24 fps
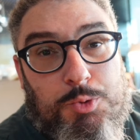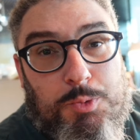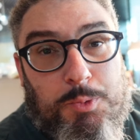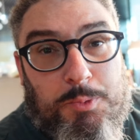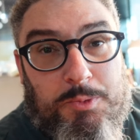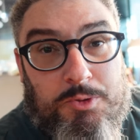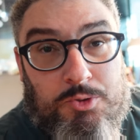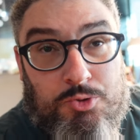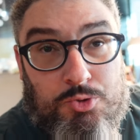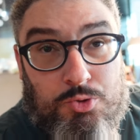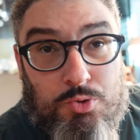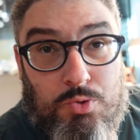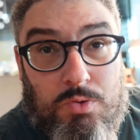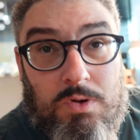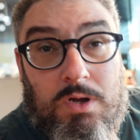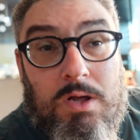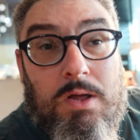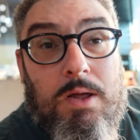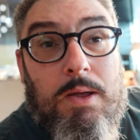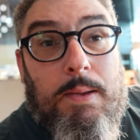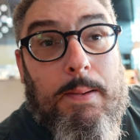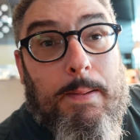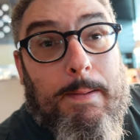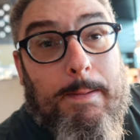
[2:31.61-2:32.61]
por pessoa,
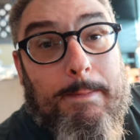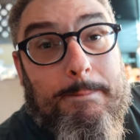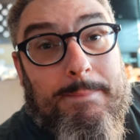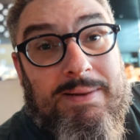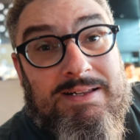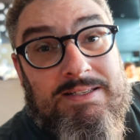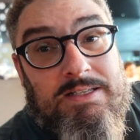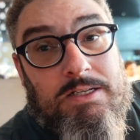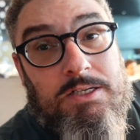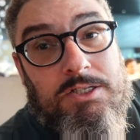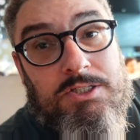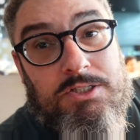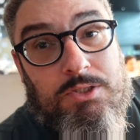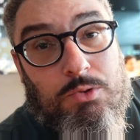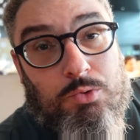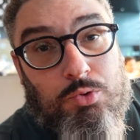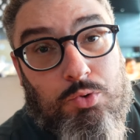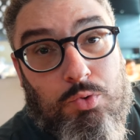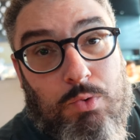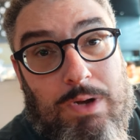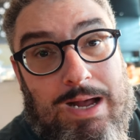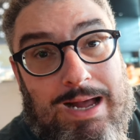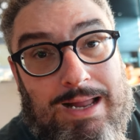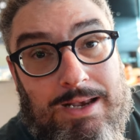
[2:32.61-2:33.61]
mas eles dão
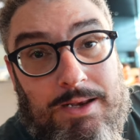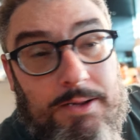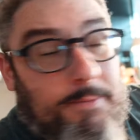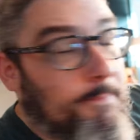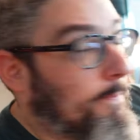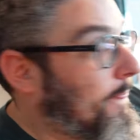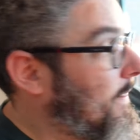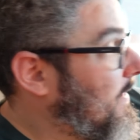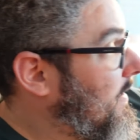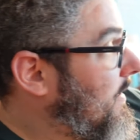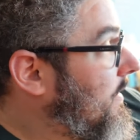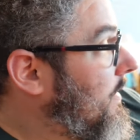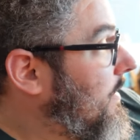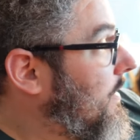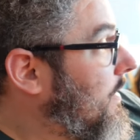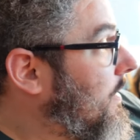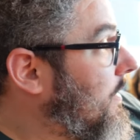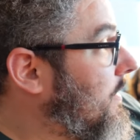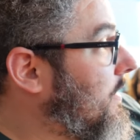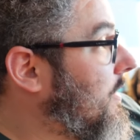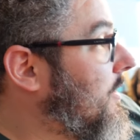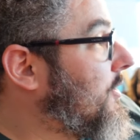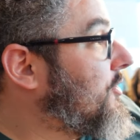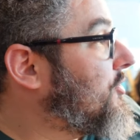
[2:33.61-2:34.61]
toalha
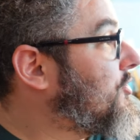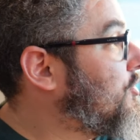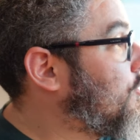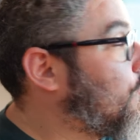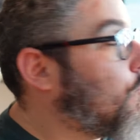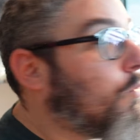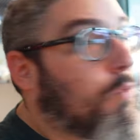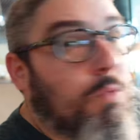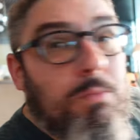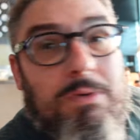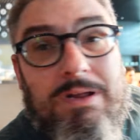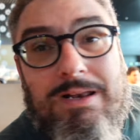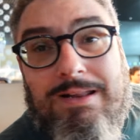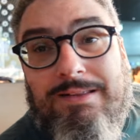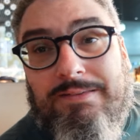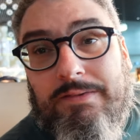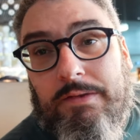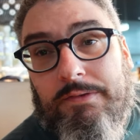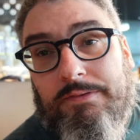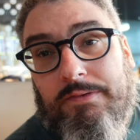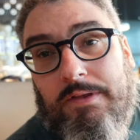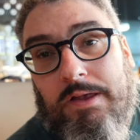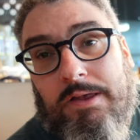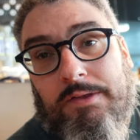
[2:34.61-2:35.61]
e eles dão uma
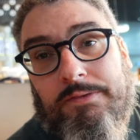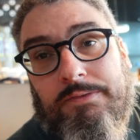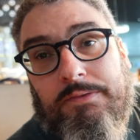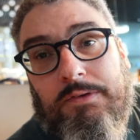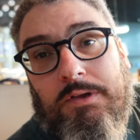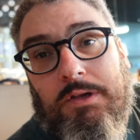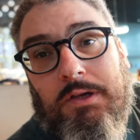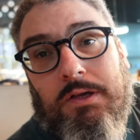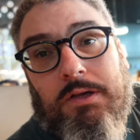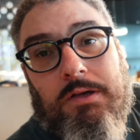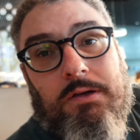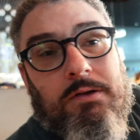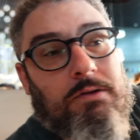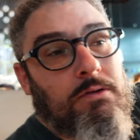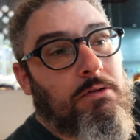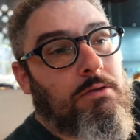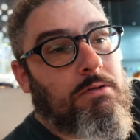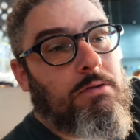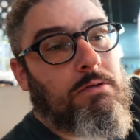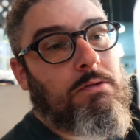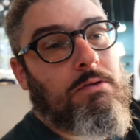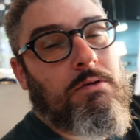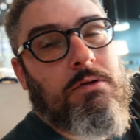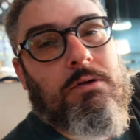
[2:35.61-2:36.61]
necessairezinha,
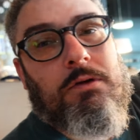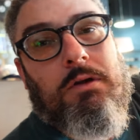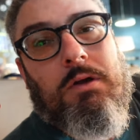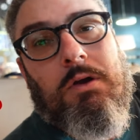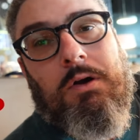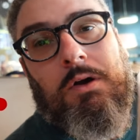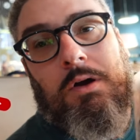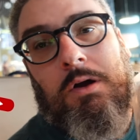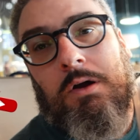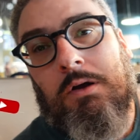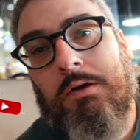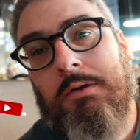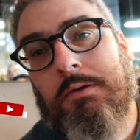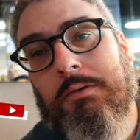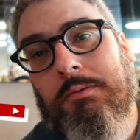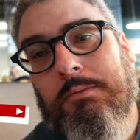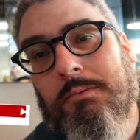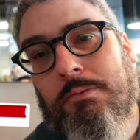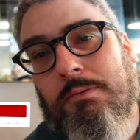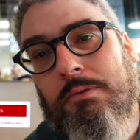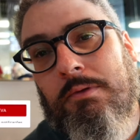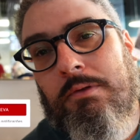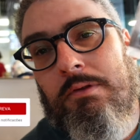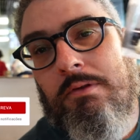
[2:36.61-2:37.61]
ó,
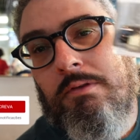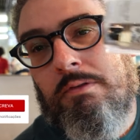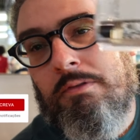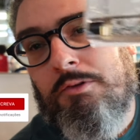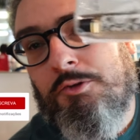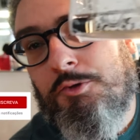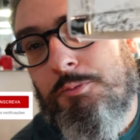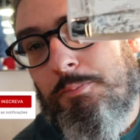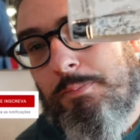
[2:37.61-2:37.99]
de